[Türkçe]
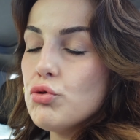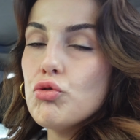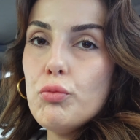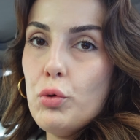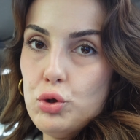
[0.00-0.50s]

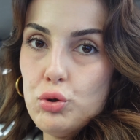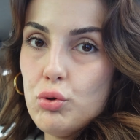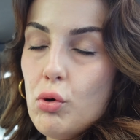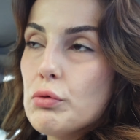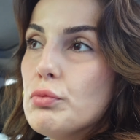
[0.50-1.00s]
Çünkü
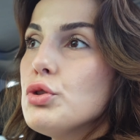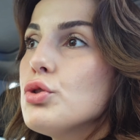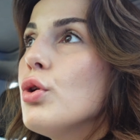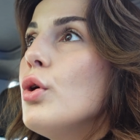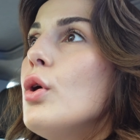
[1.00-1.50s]
boşluk
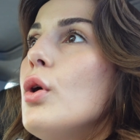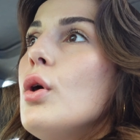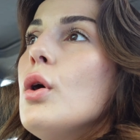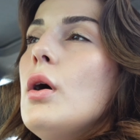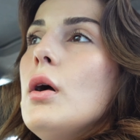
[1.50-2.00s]
yokmuş.
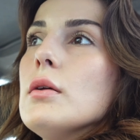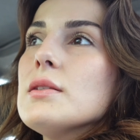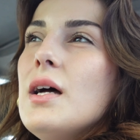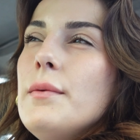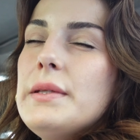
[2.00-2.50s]

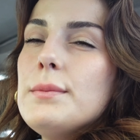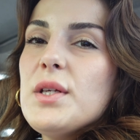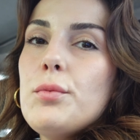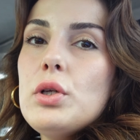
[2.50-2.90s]
Tahminimce